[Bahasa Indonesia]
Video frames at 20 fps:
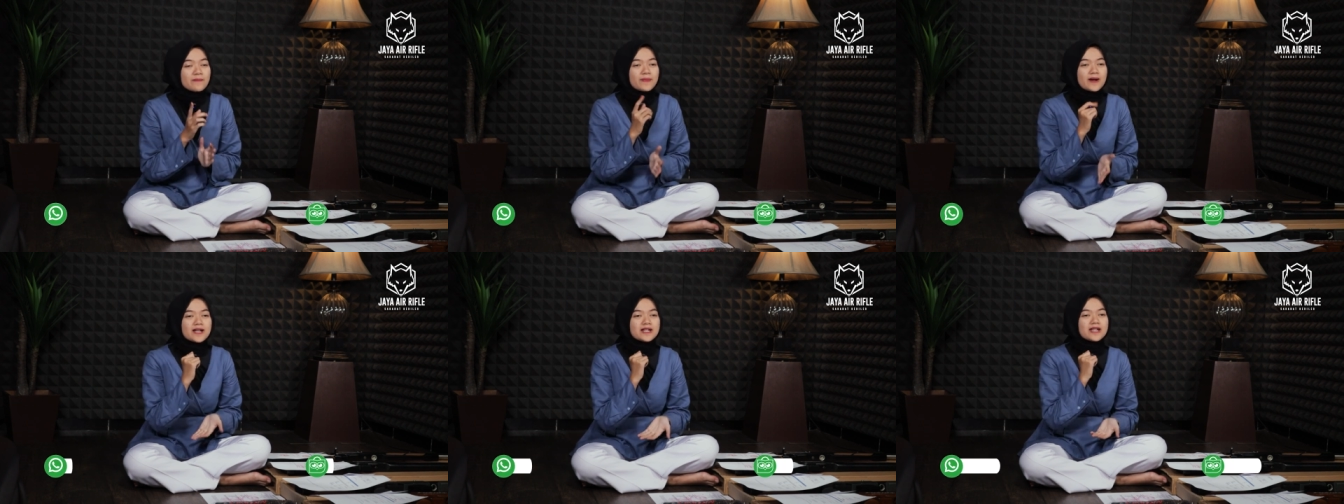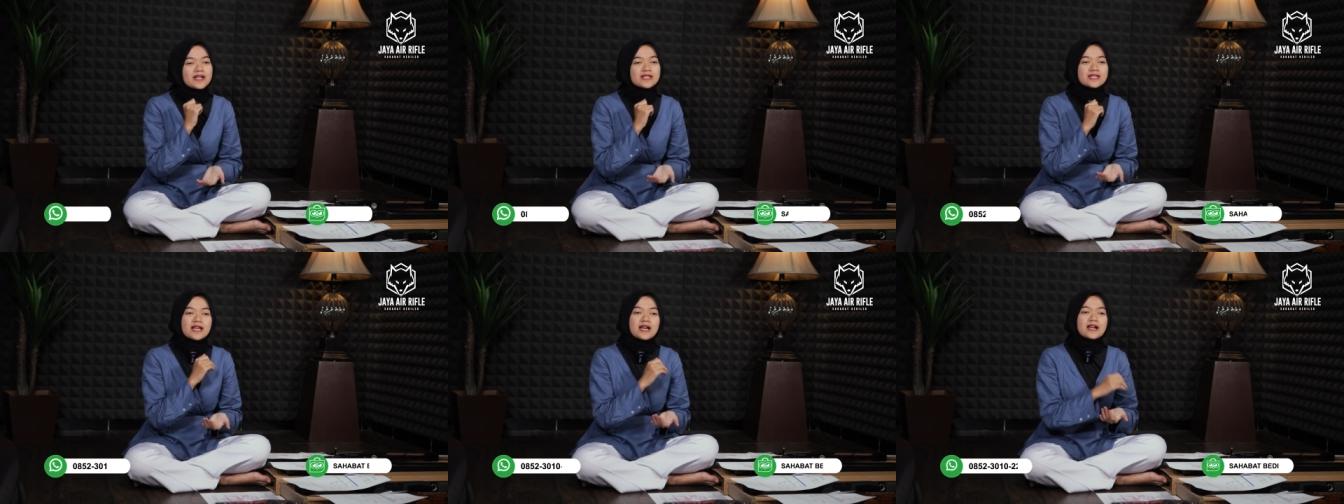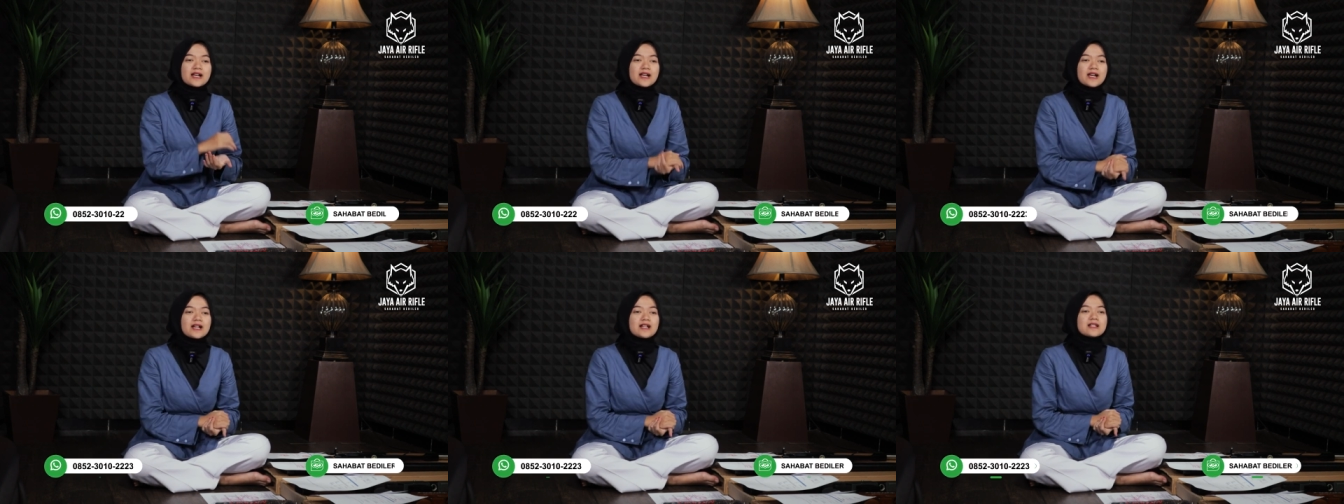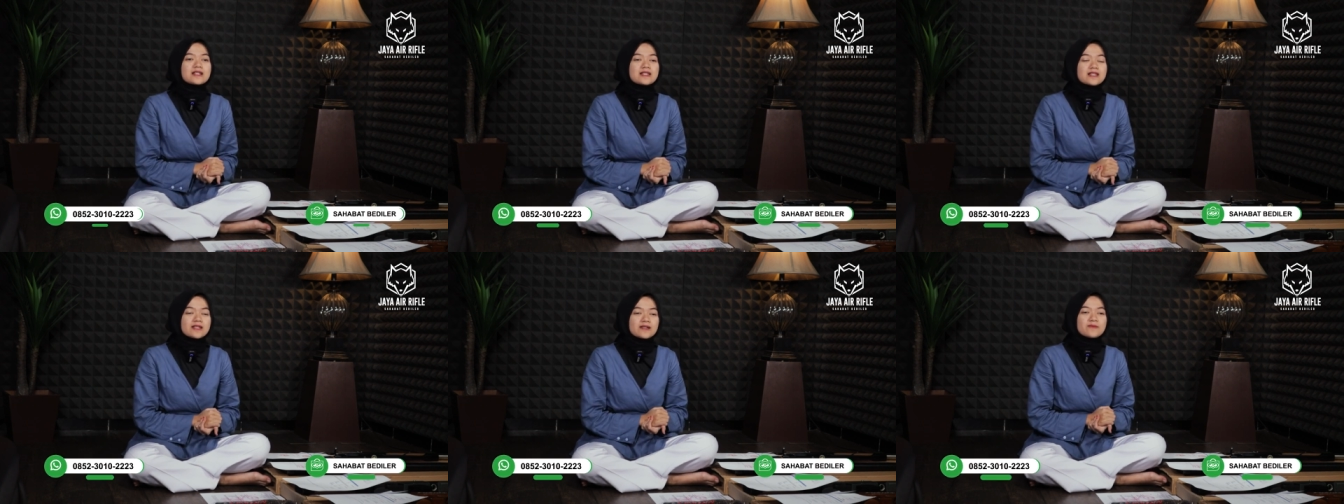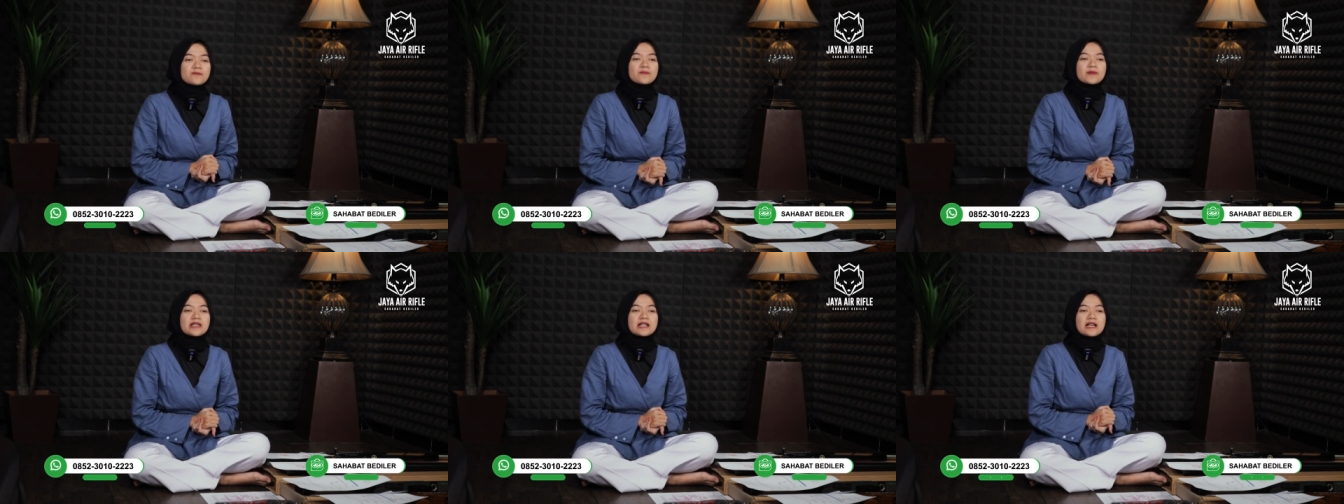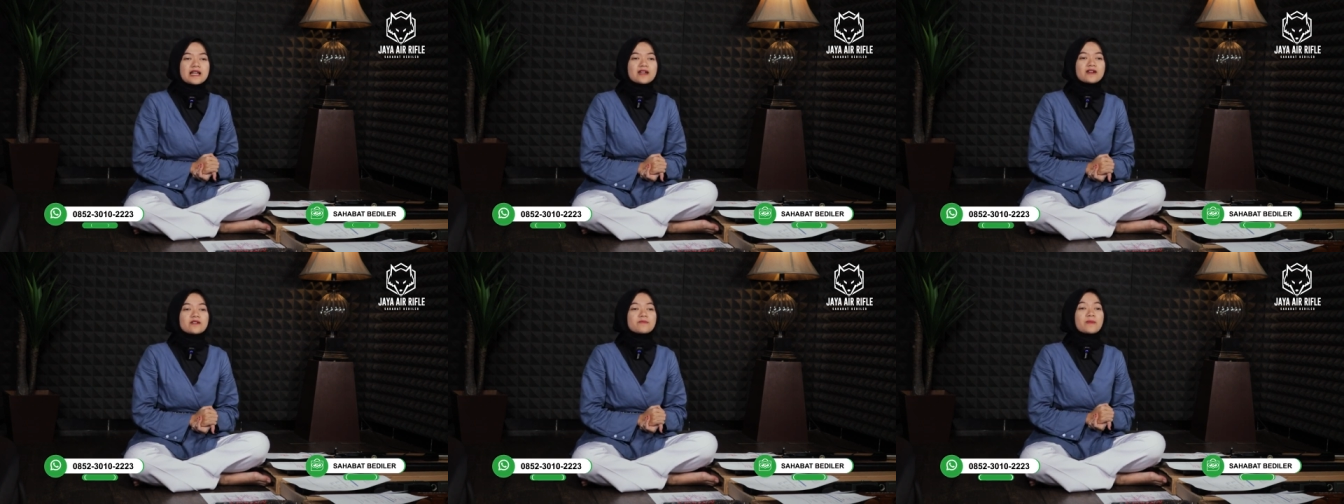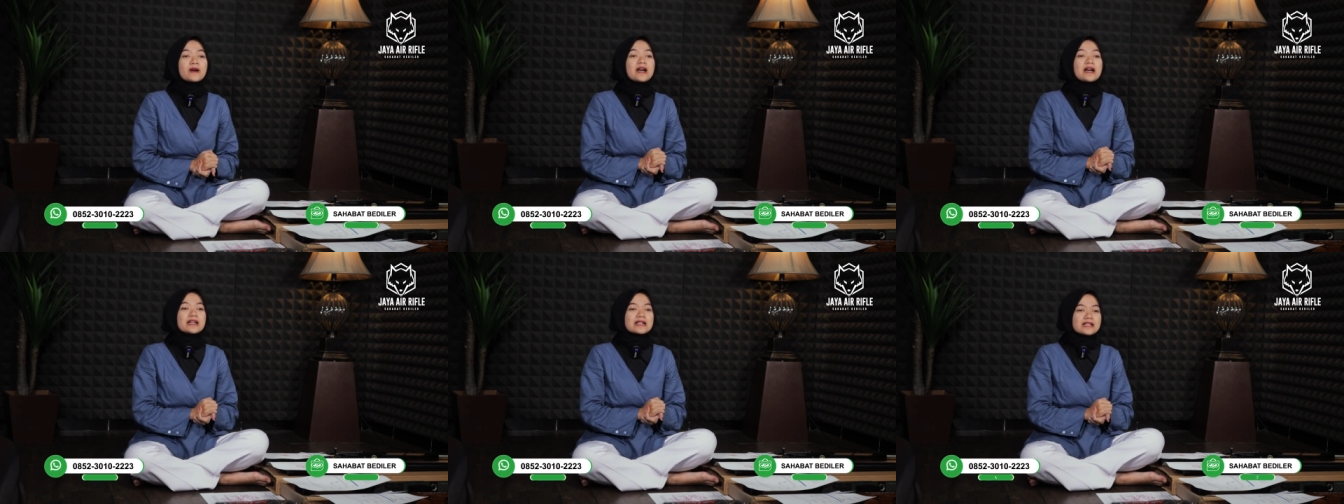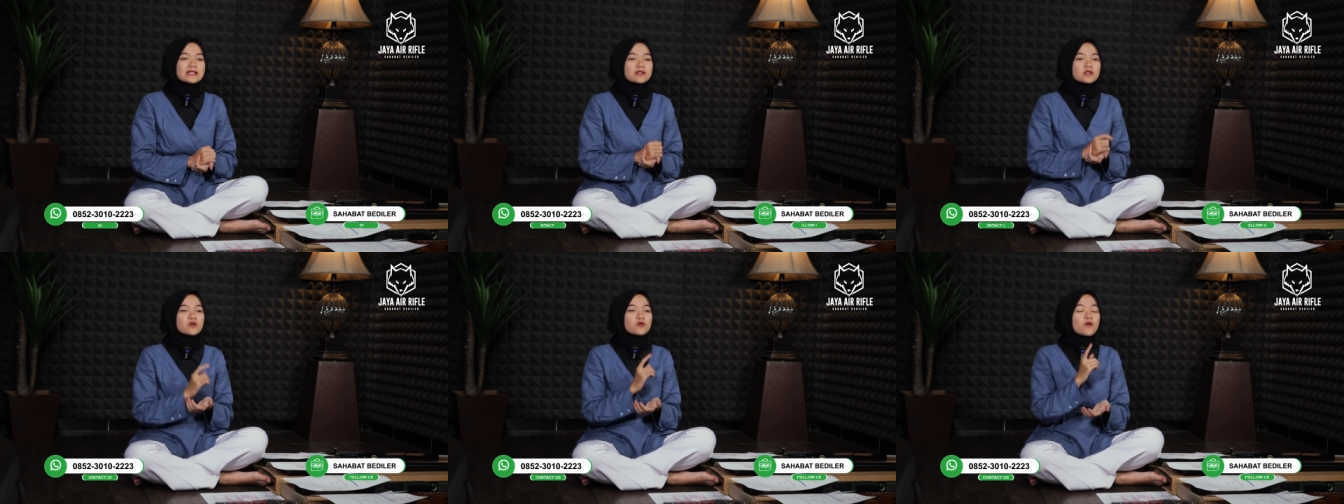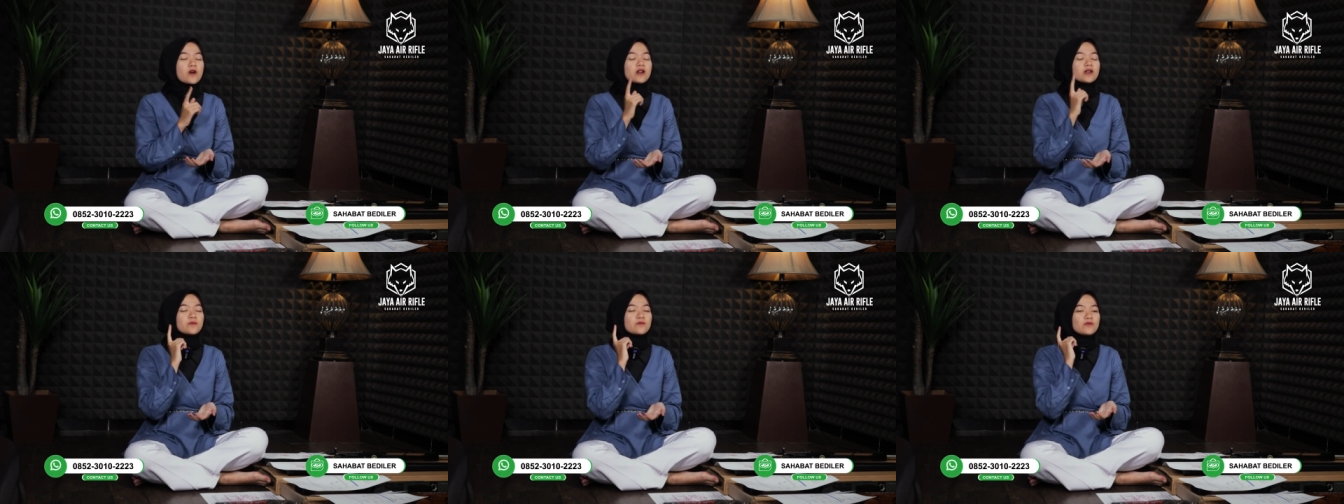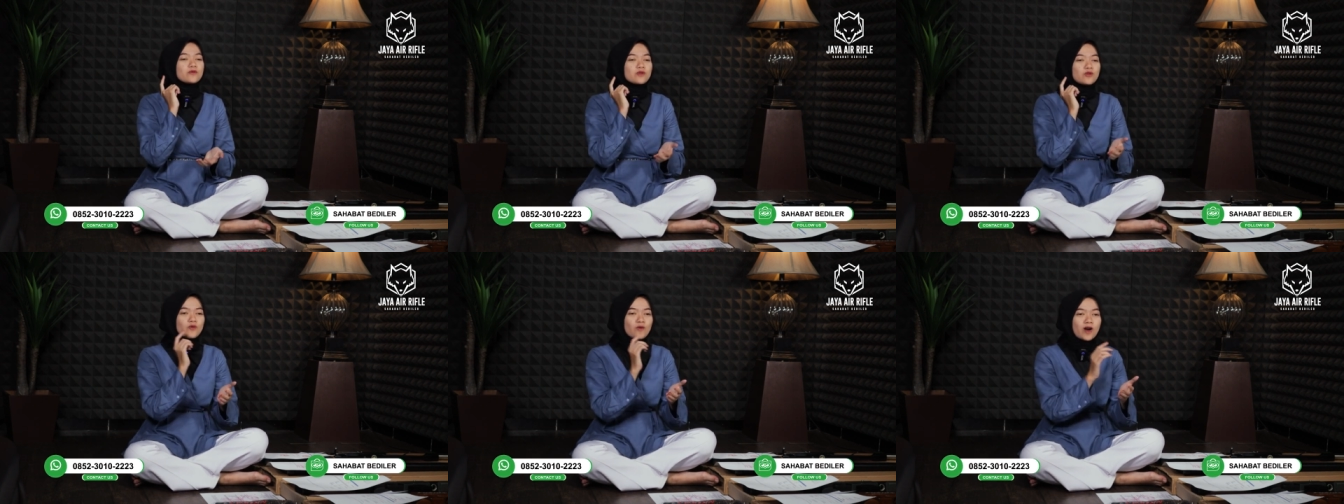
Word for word: pada tanggal 9 Maret 2023